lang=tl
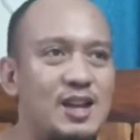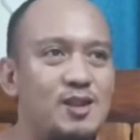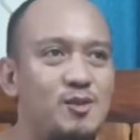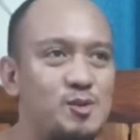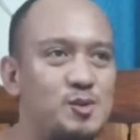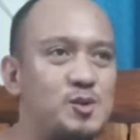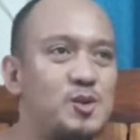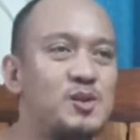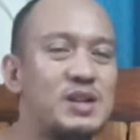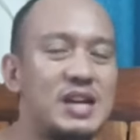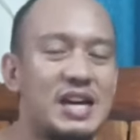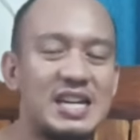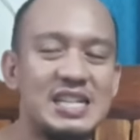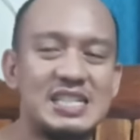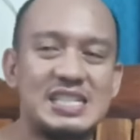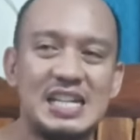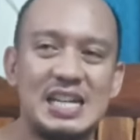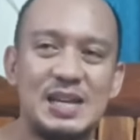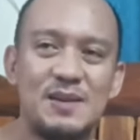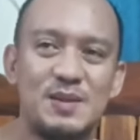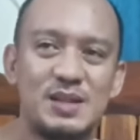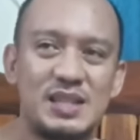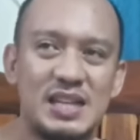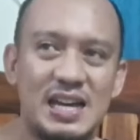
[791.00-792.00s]
kanunong ng
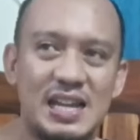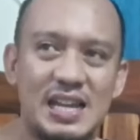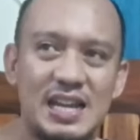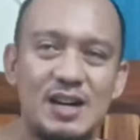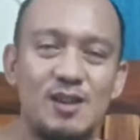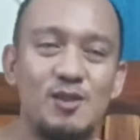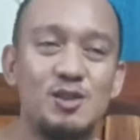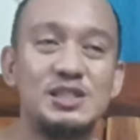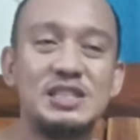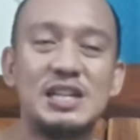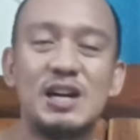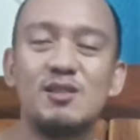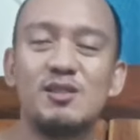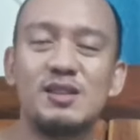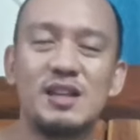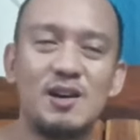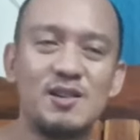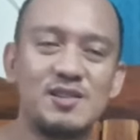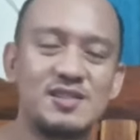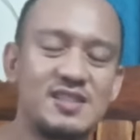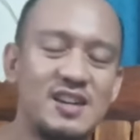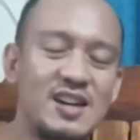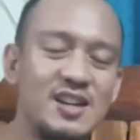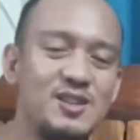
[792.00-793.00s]
kisyayamat ana o oh, shout
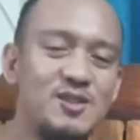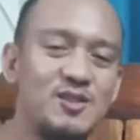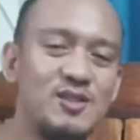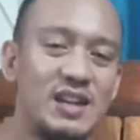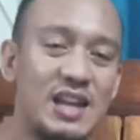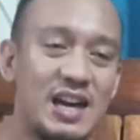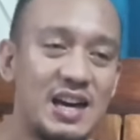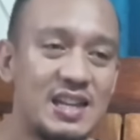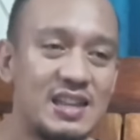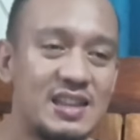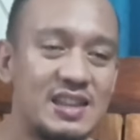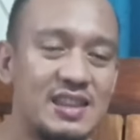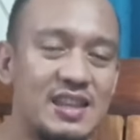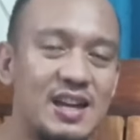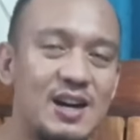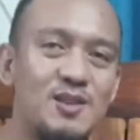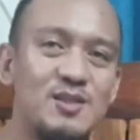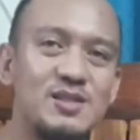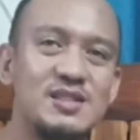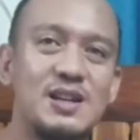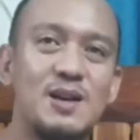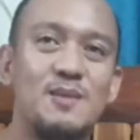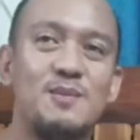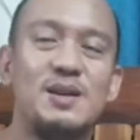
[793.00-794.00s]
out sa inyong lahat
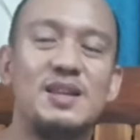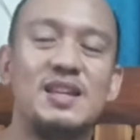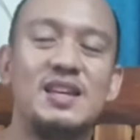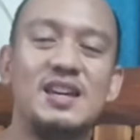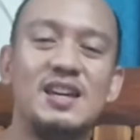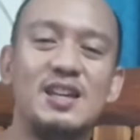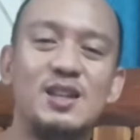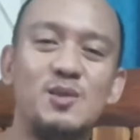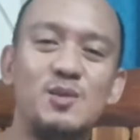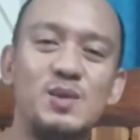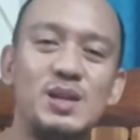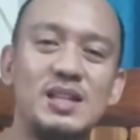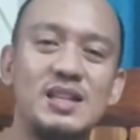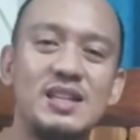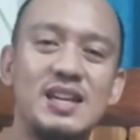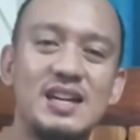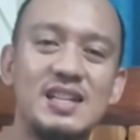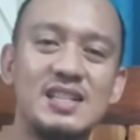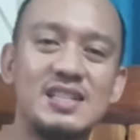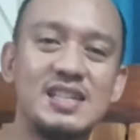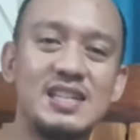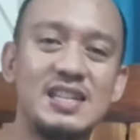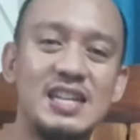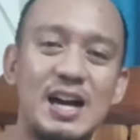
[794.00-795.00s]
daw sabi ni Edwin
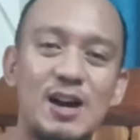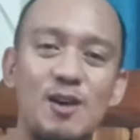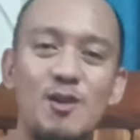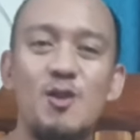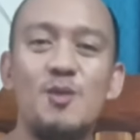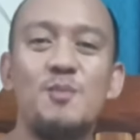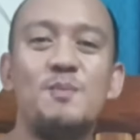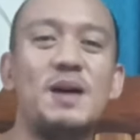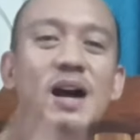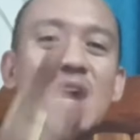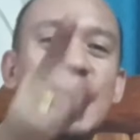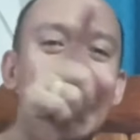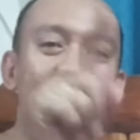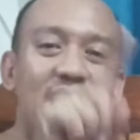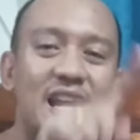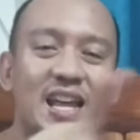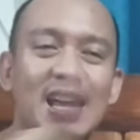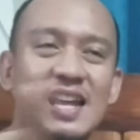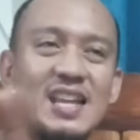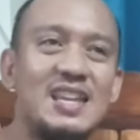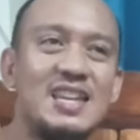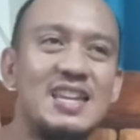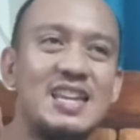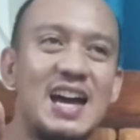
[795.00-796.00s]
Garcia o oh,
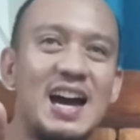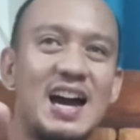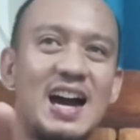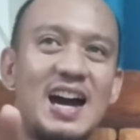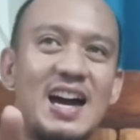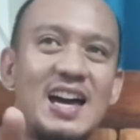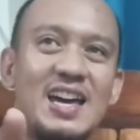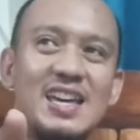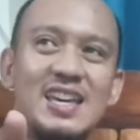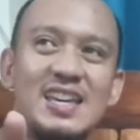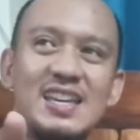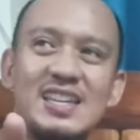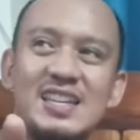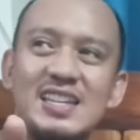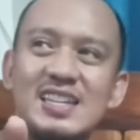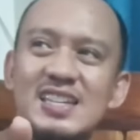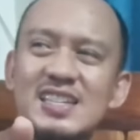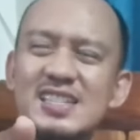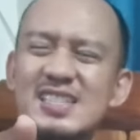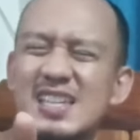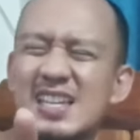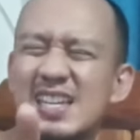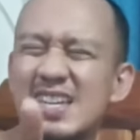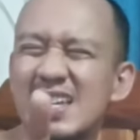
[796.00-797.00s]
pangalan niya ay
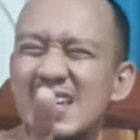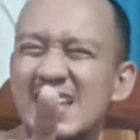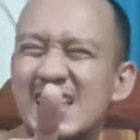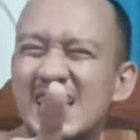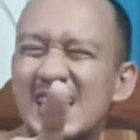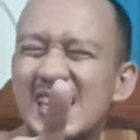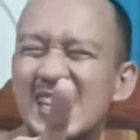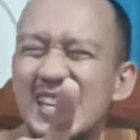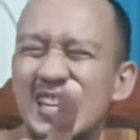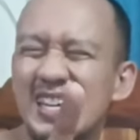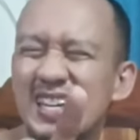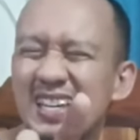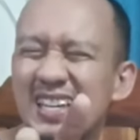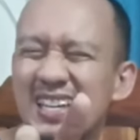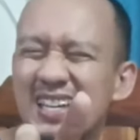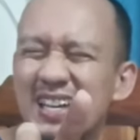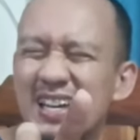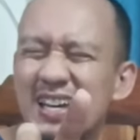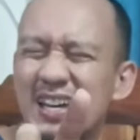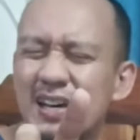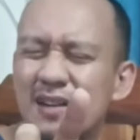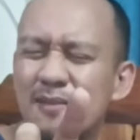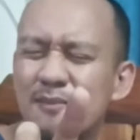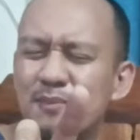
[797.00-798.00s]
si
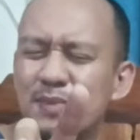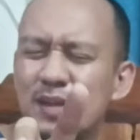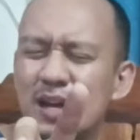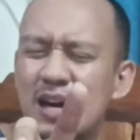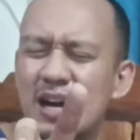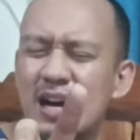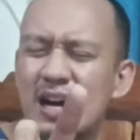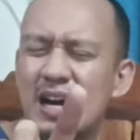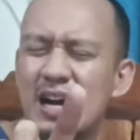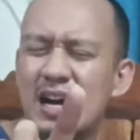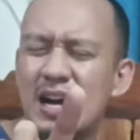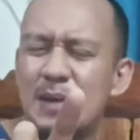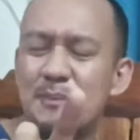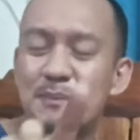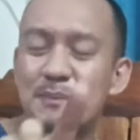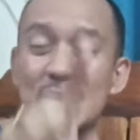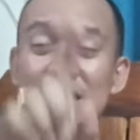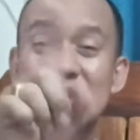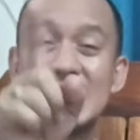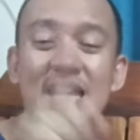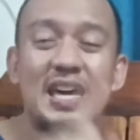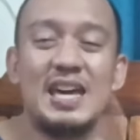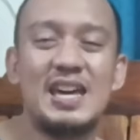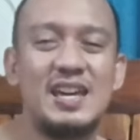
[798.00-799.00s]
uh,
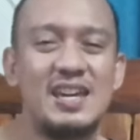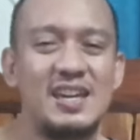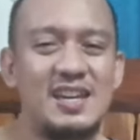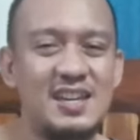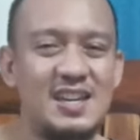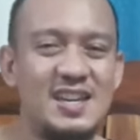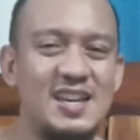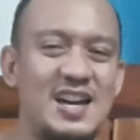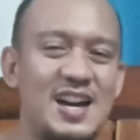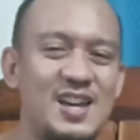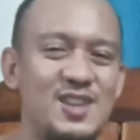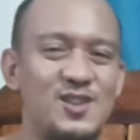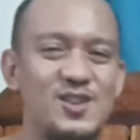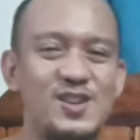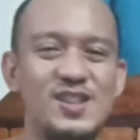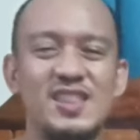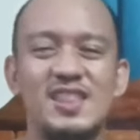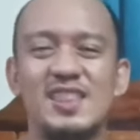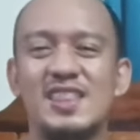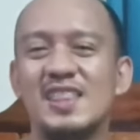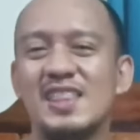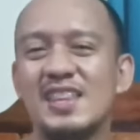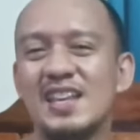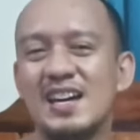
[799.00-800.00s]
Pate
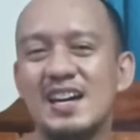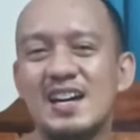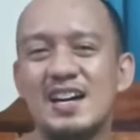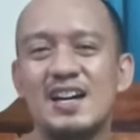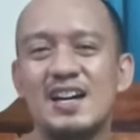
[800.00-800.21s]
ayun